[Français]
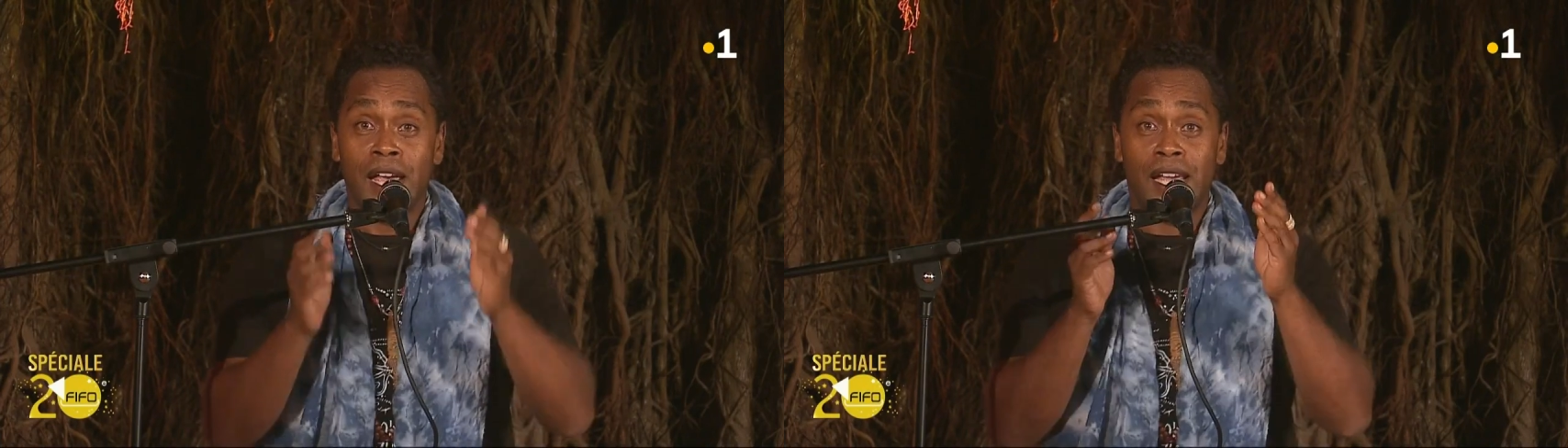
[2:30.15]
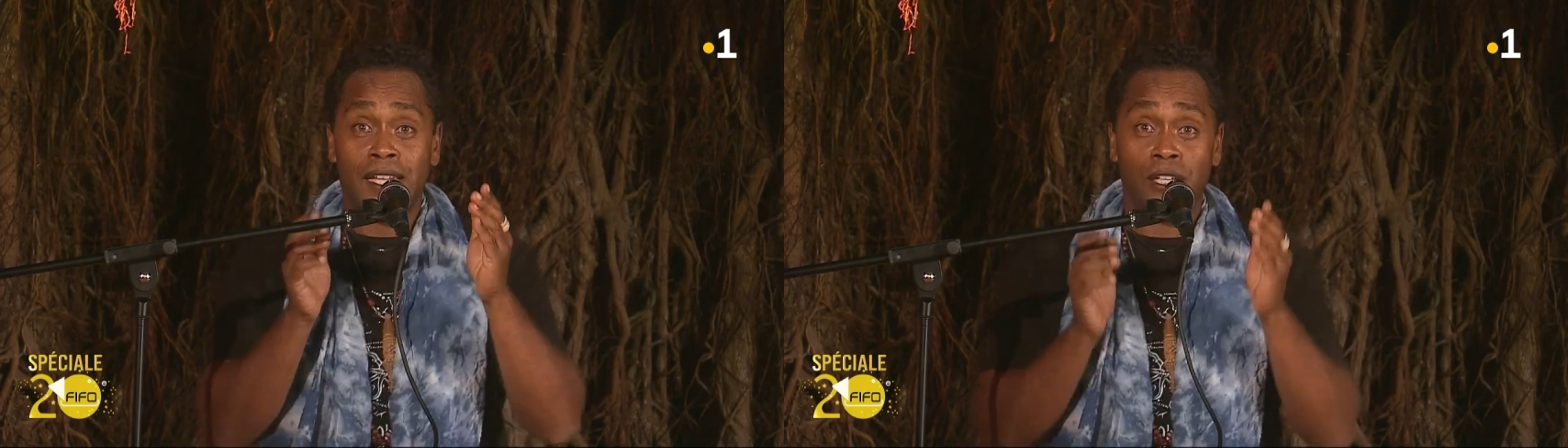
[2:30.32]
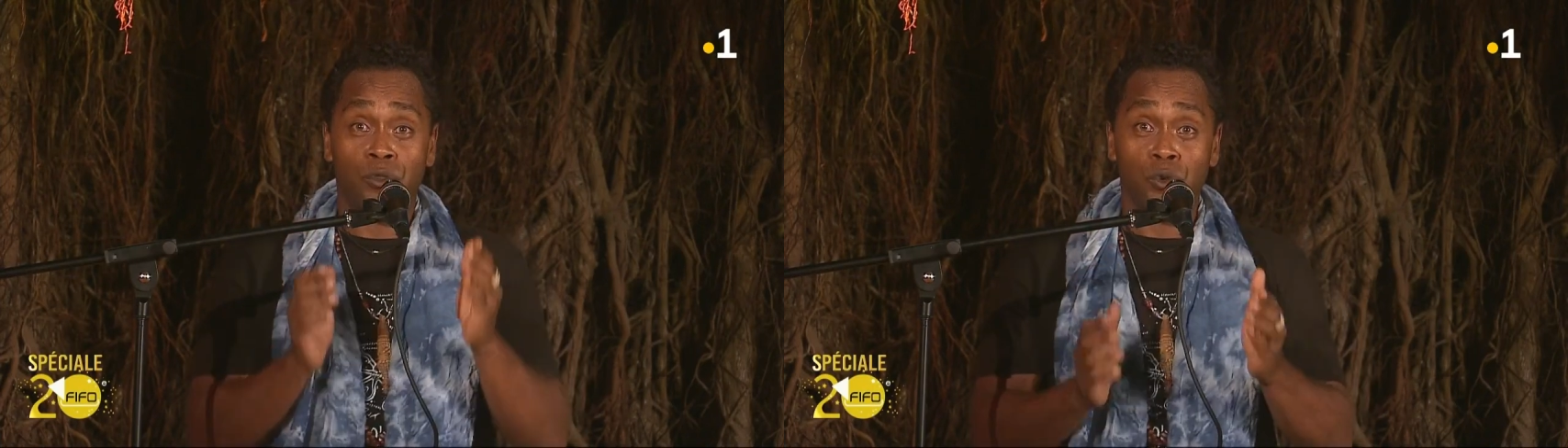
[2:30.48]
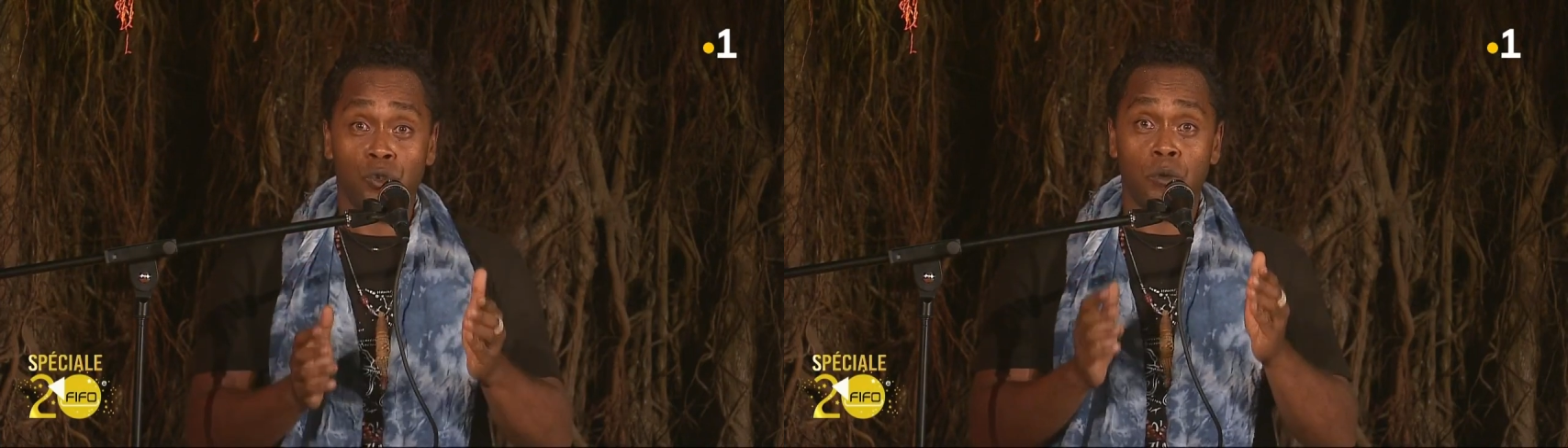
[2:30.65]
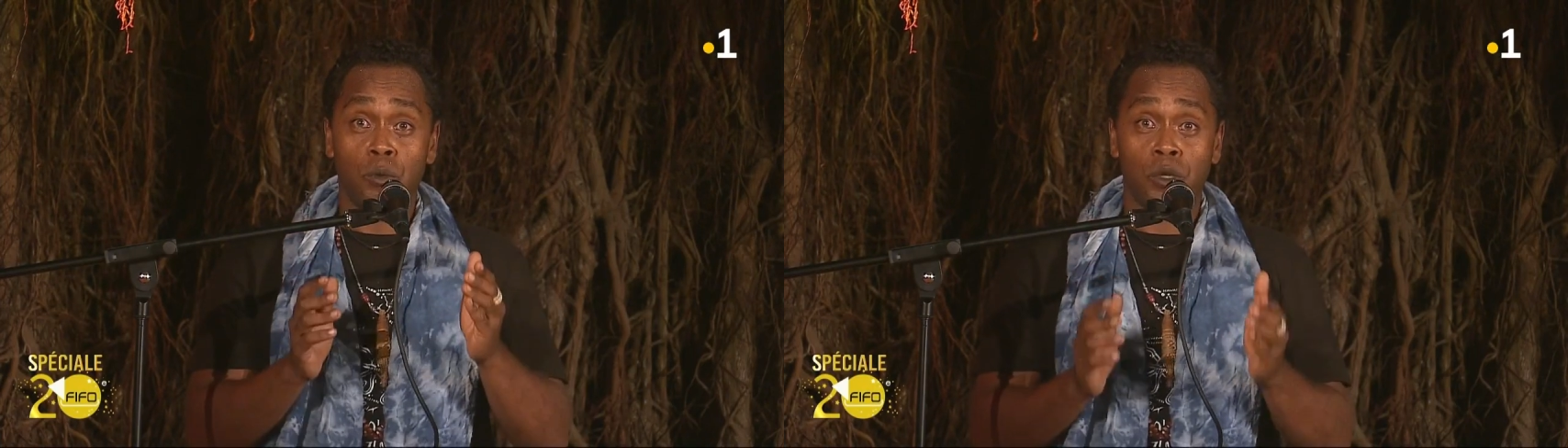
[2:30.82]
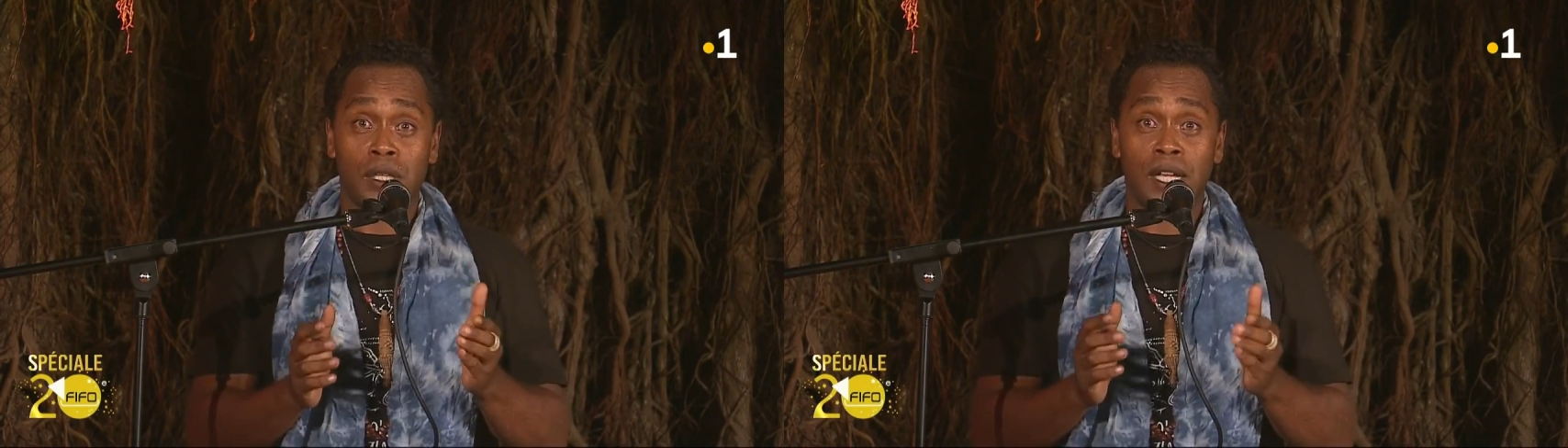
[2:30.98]
et des
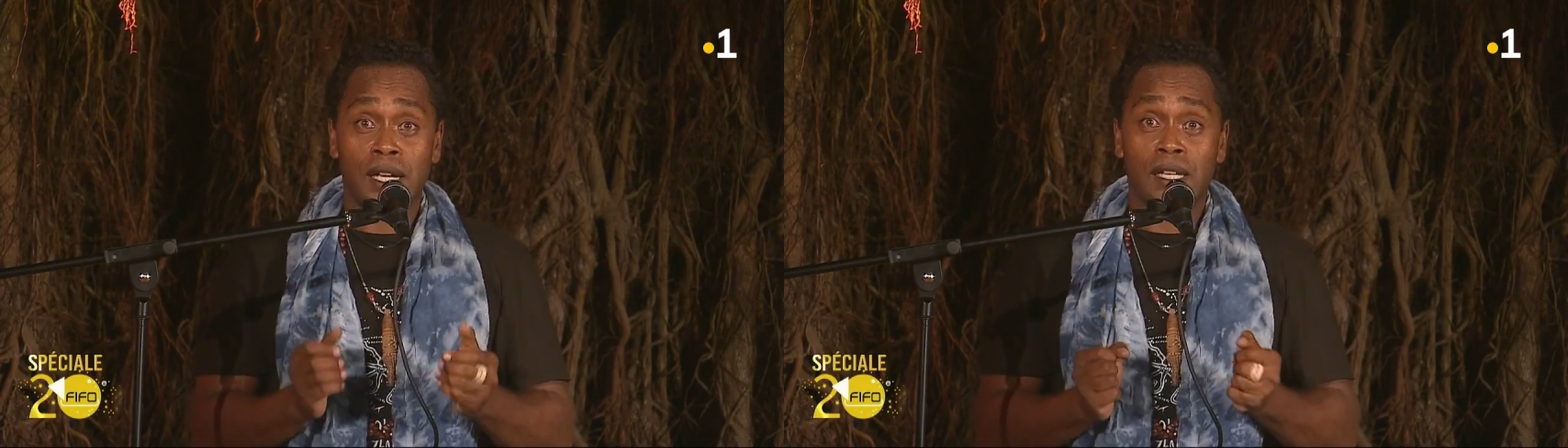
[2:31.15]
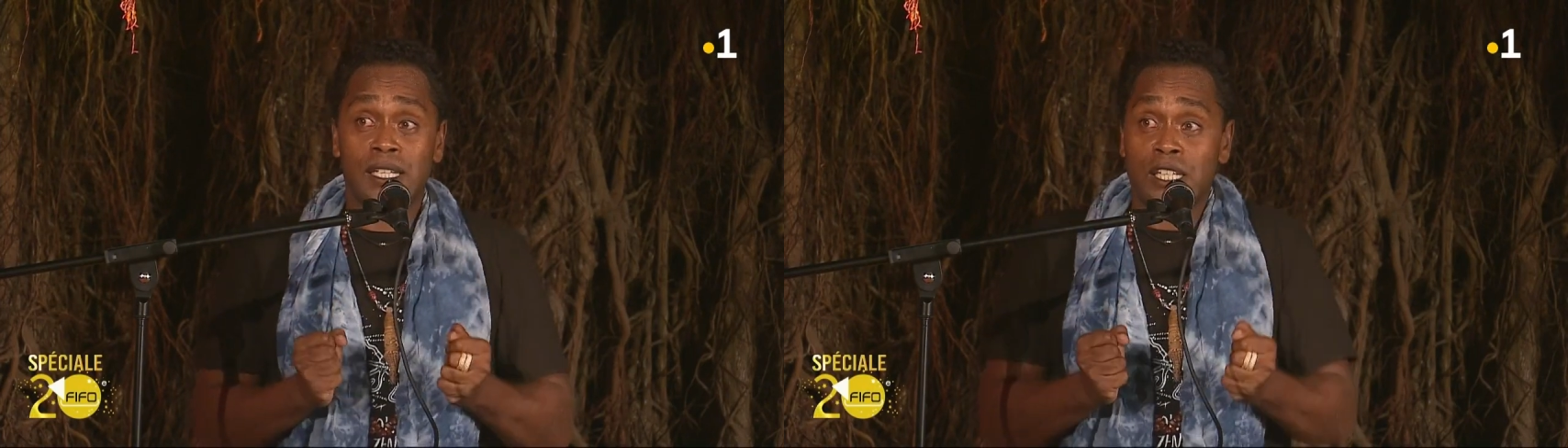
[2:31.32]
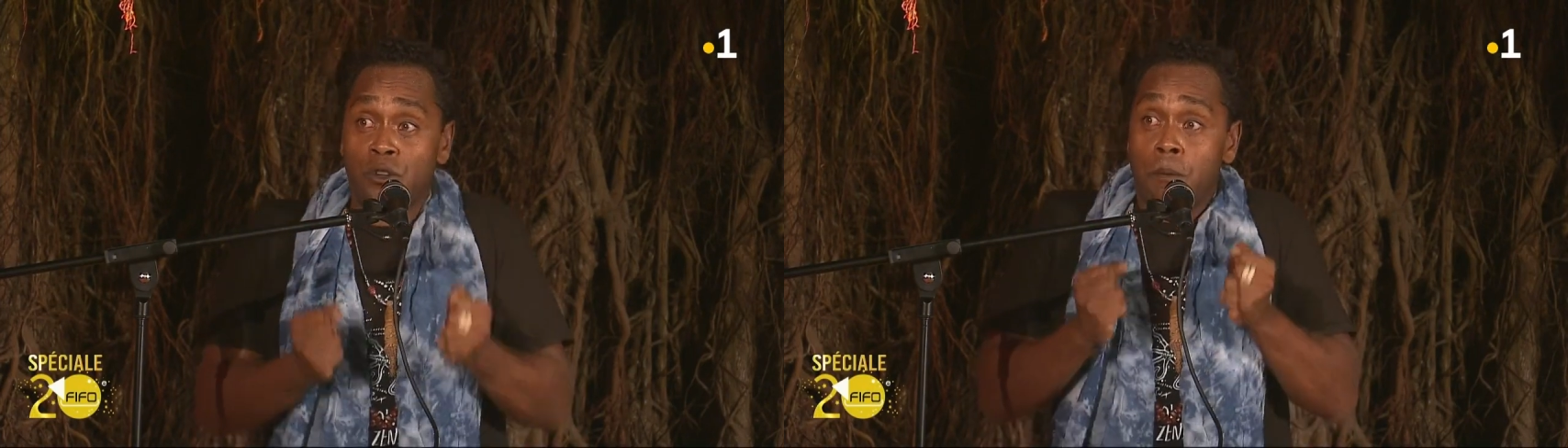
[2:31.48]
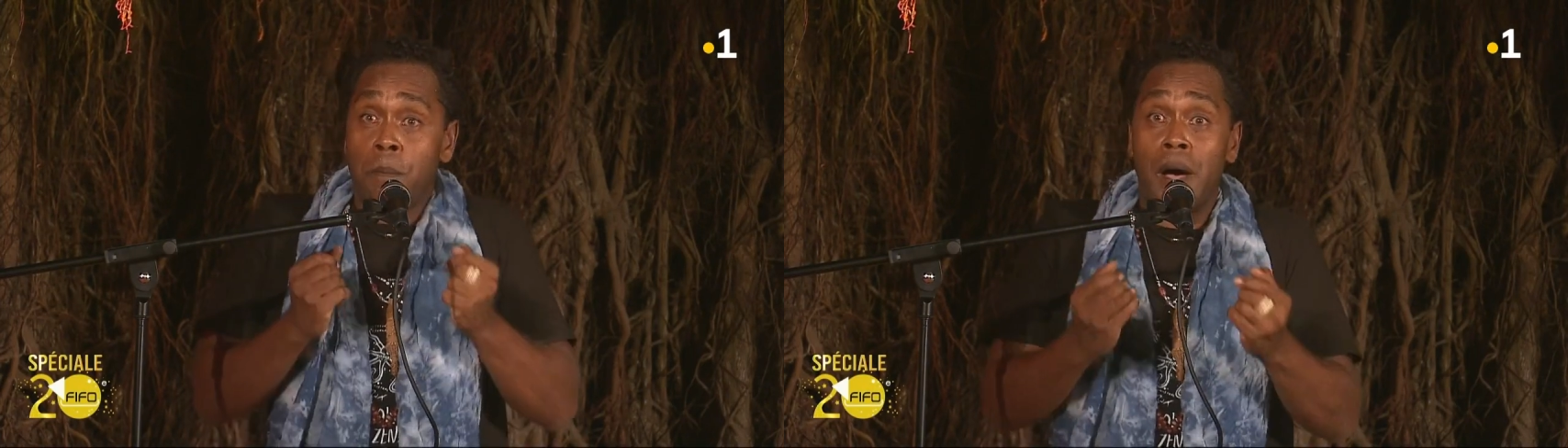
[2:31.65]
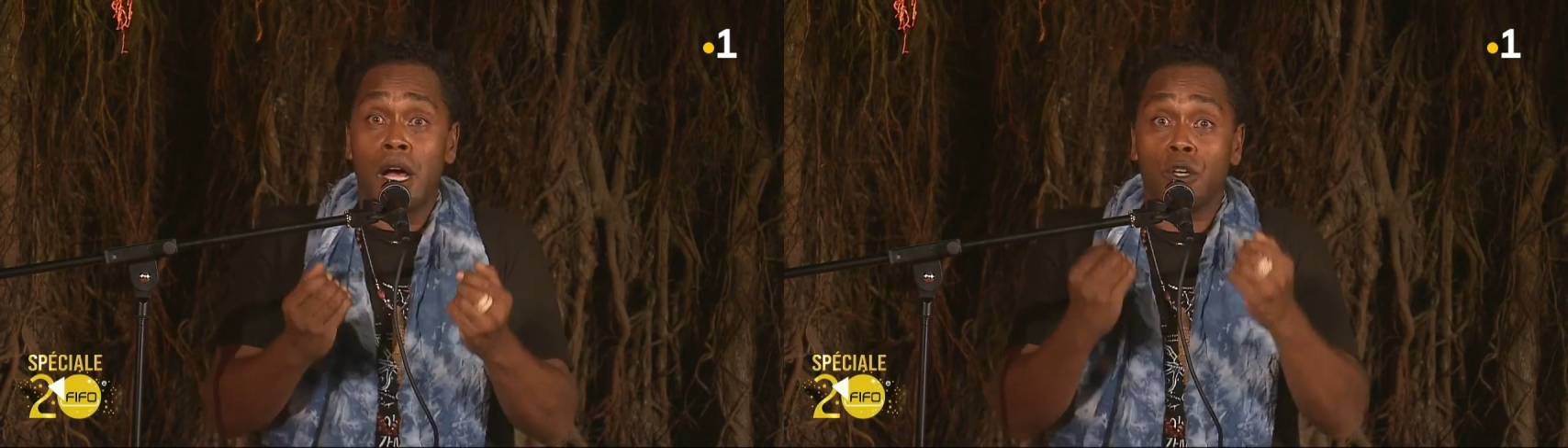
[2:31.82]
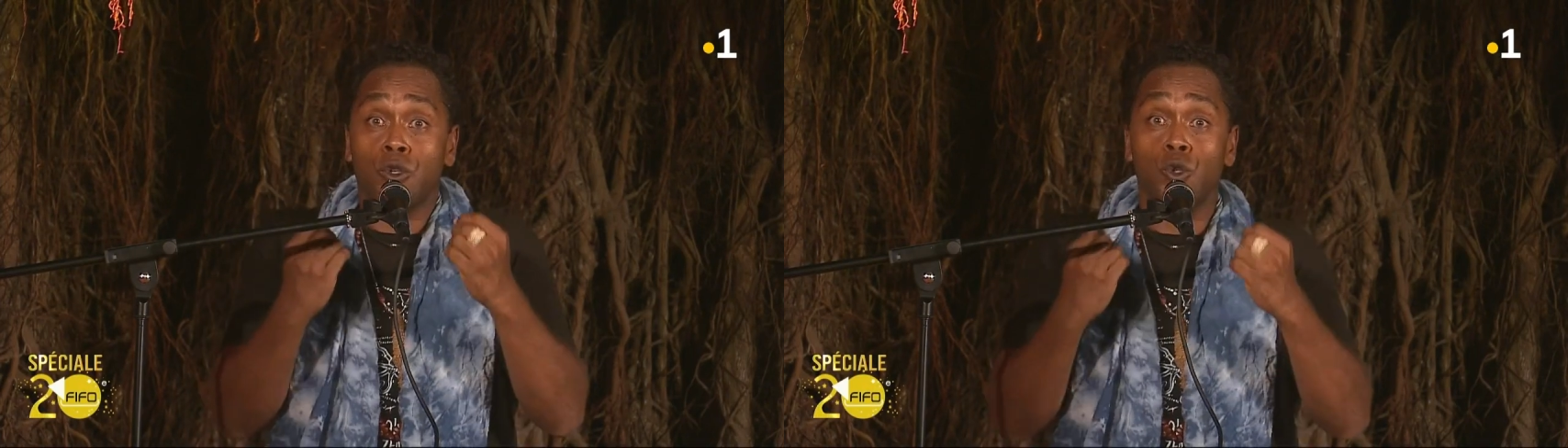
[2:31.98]
documentaires qui ne parlent